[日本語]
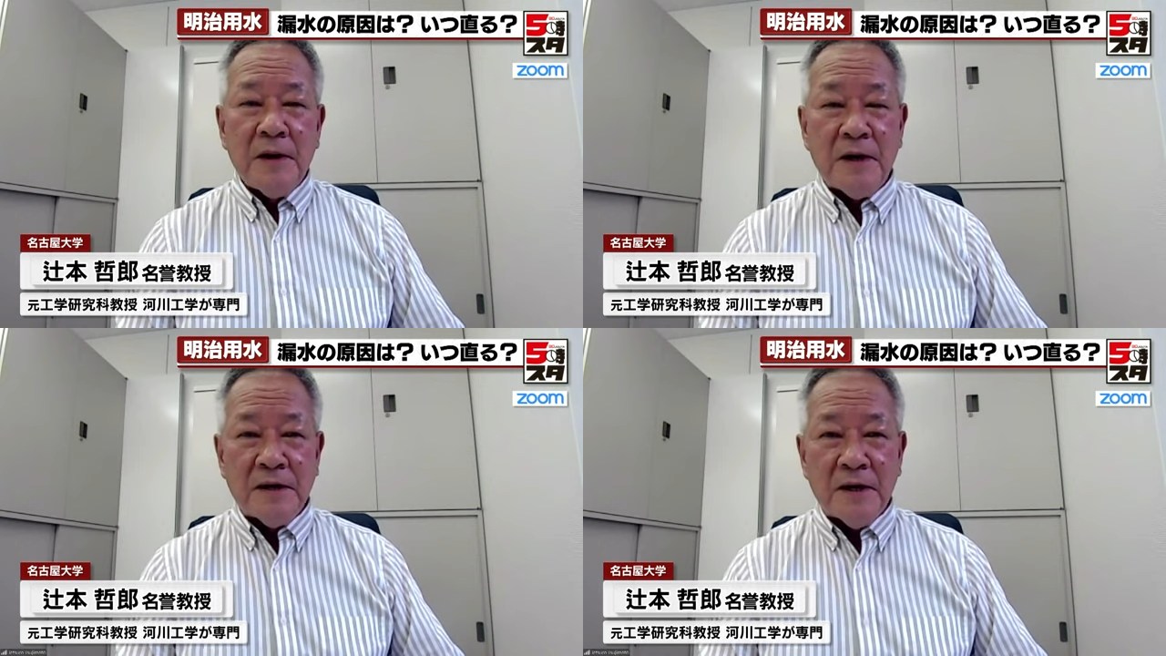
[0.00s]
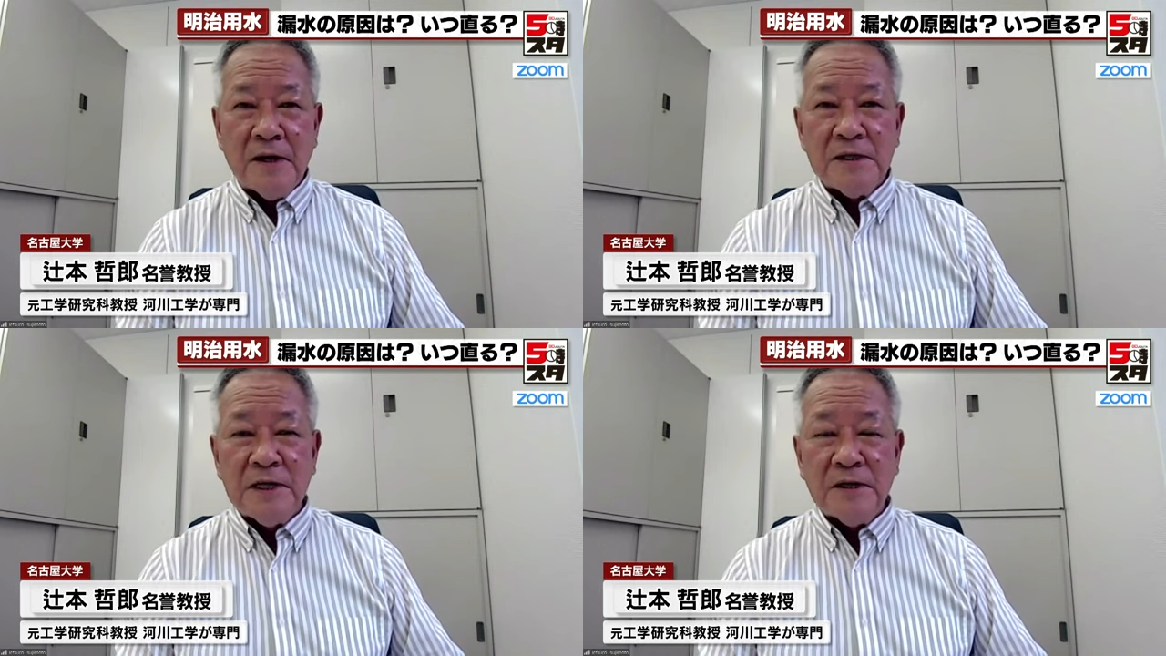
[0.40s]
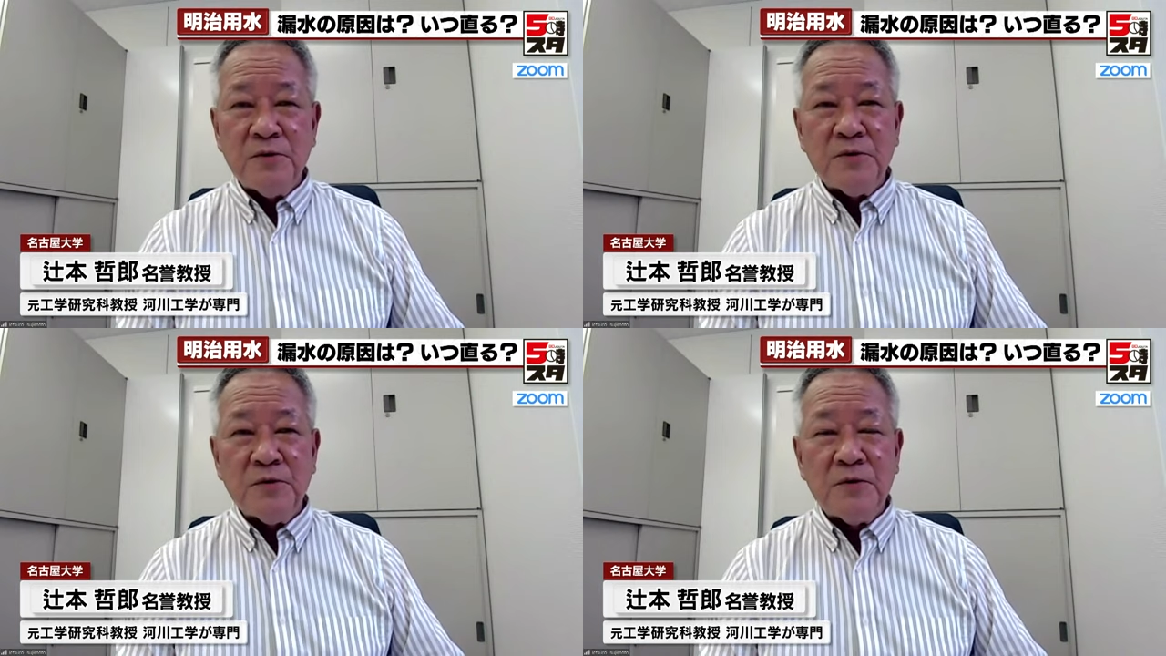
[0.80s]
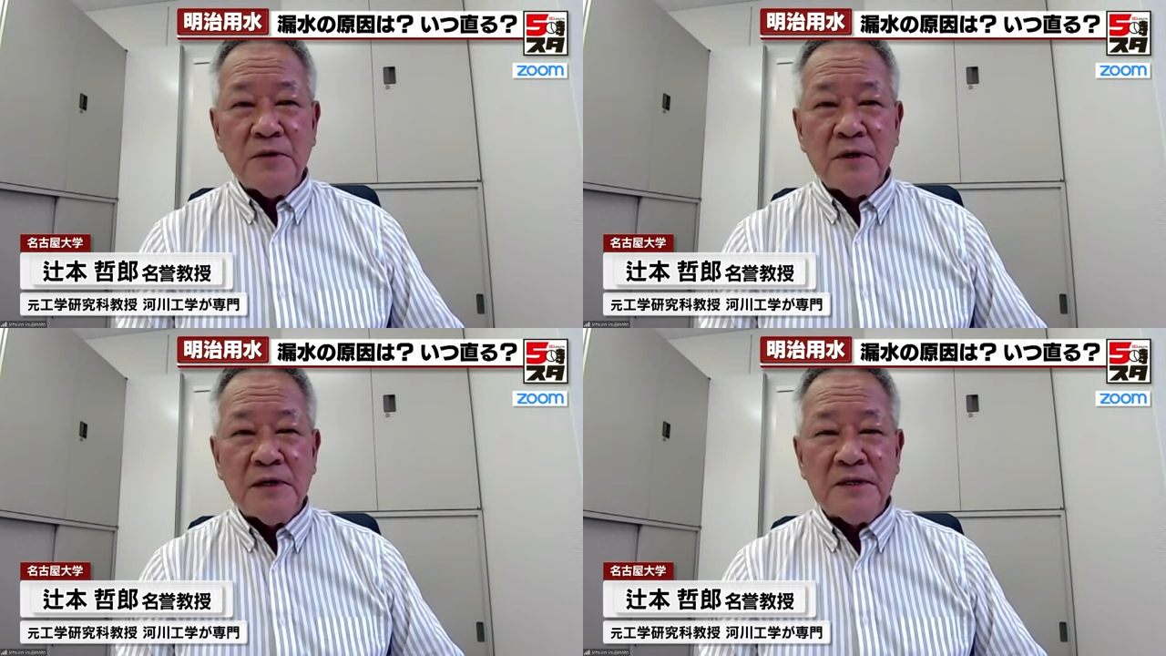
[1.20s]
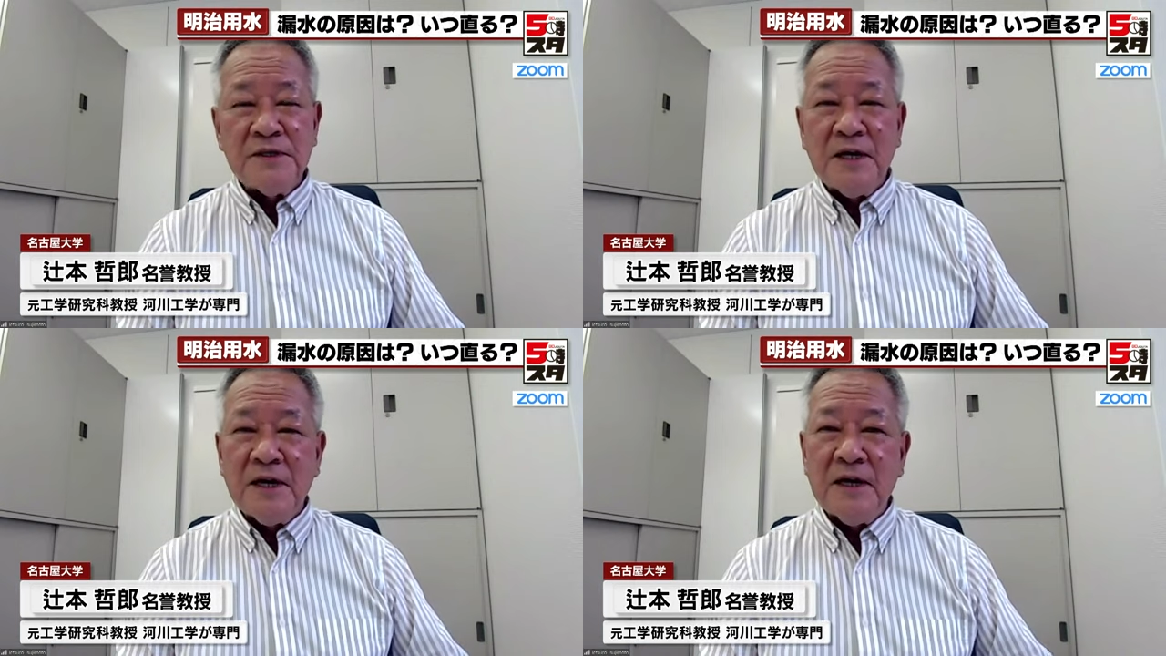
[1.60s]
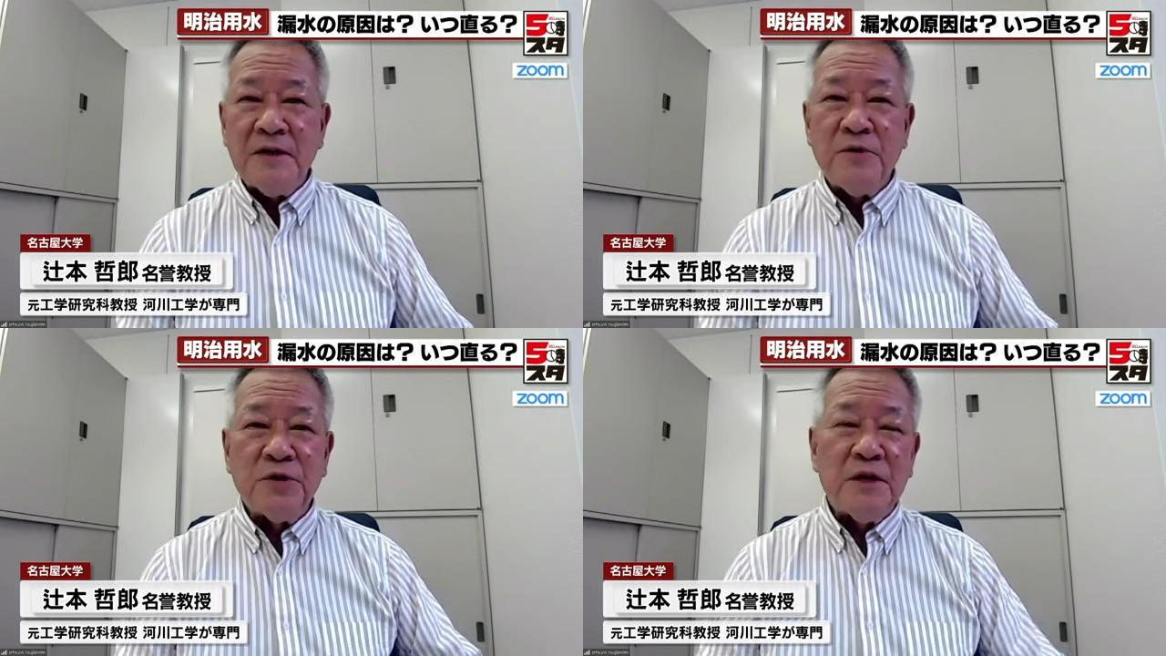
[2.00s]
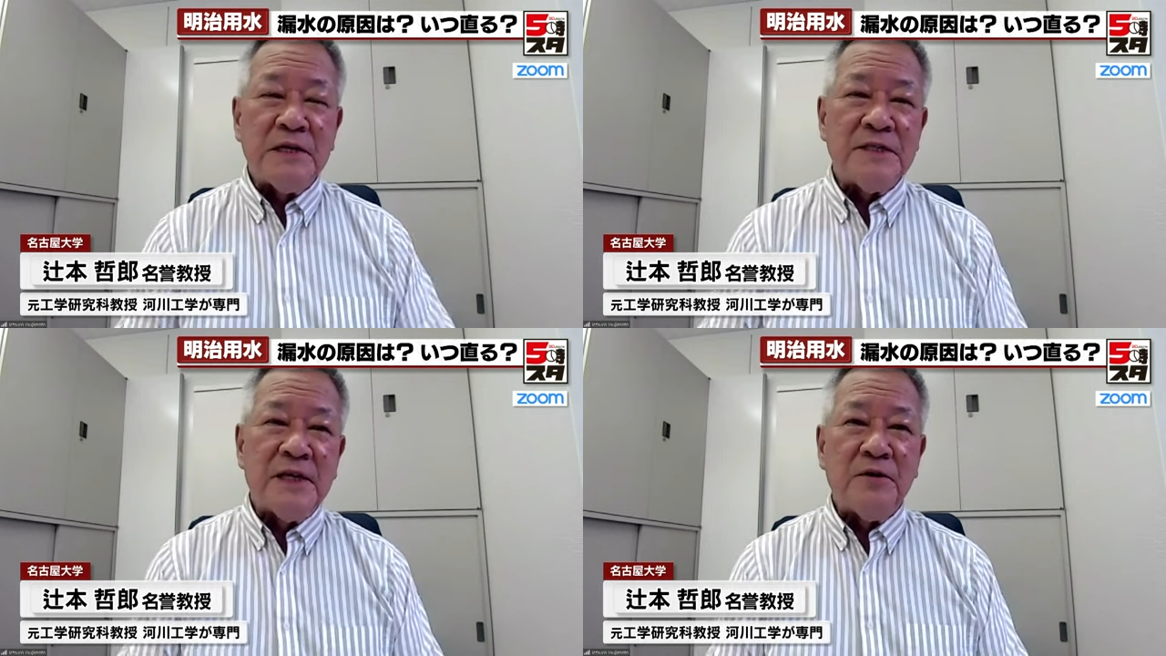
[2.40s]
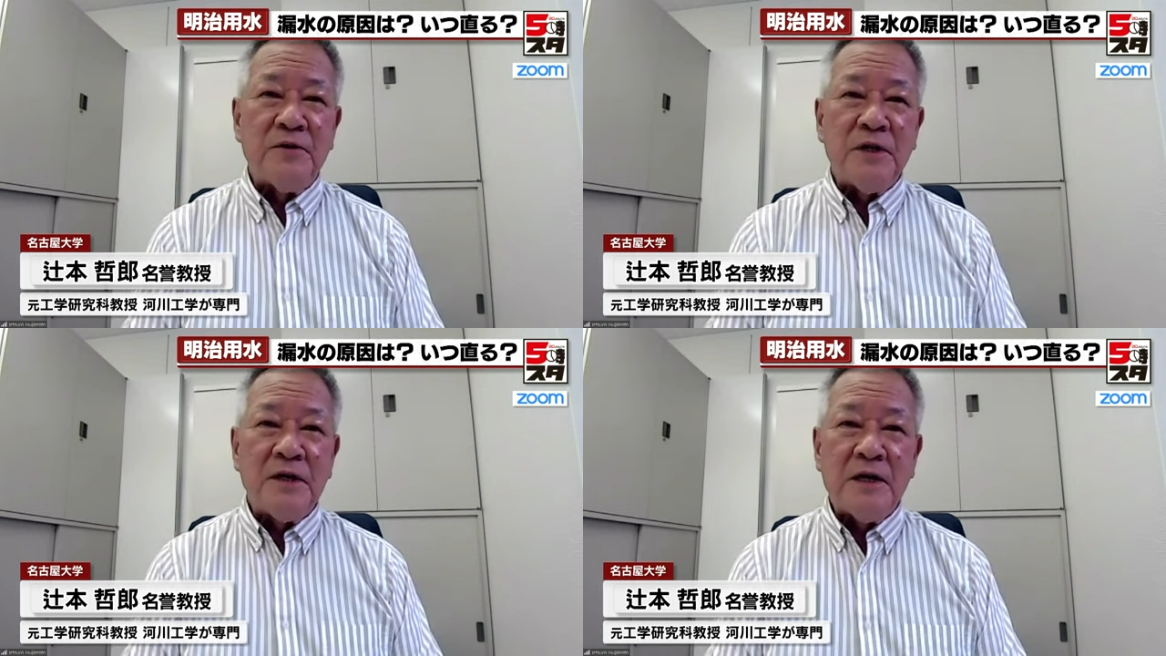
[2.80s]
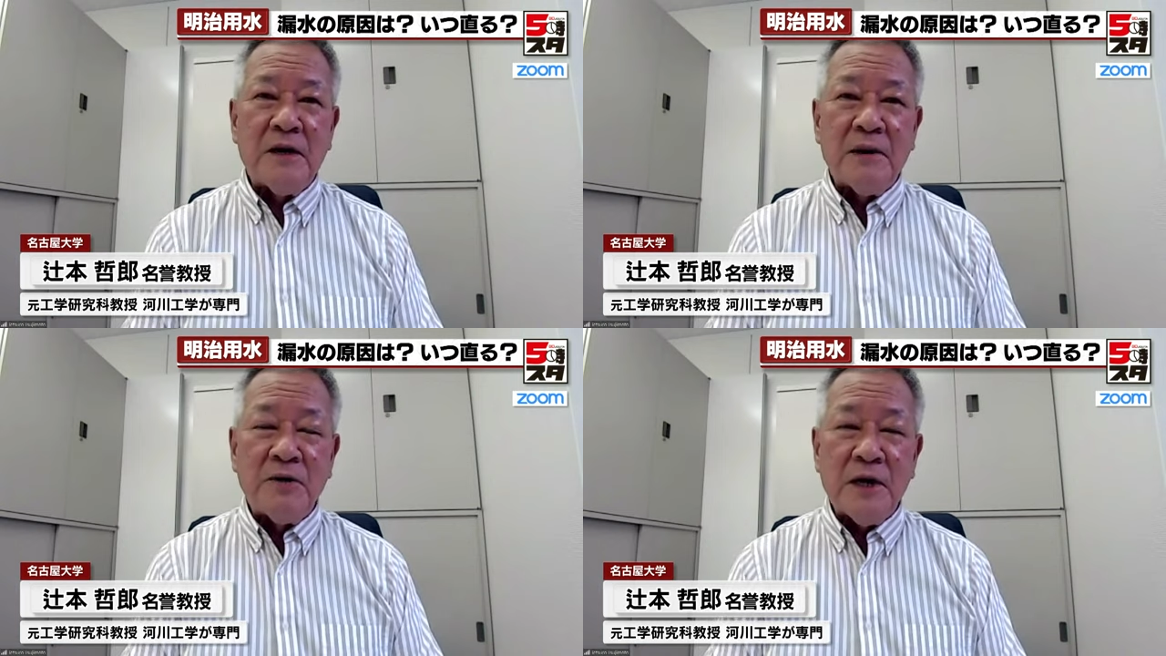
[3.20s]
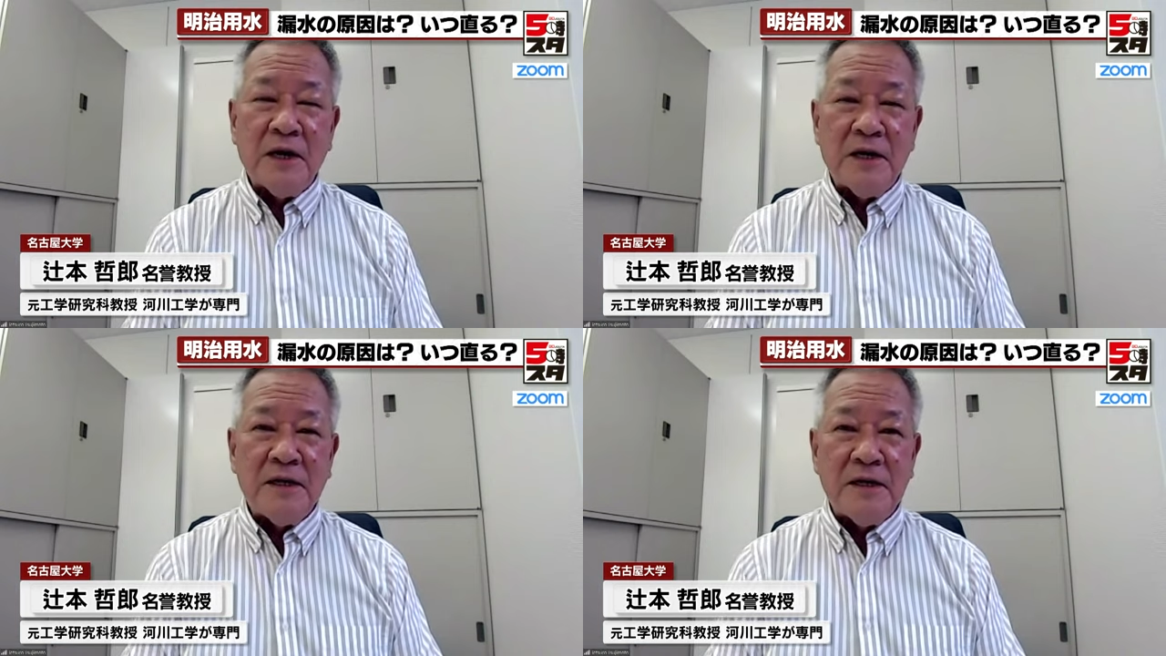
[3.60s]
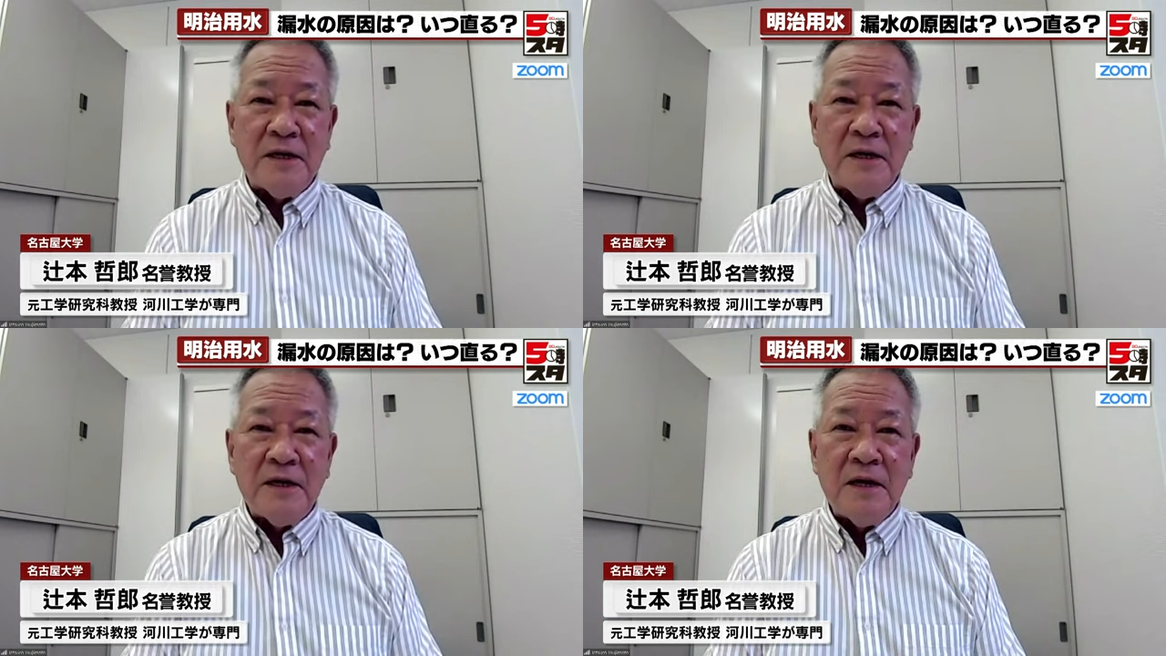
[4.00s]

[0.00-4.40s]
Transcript: はい先ほど図が載ってましたように川の中に、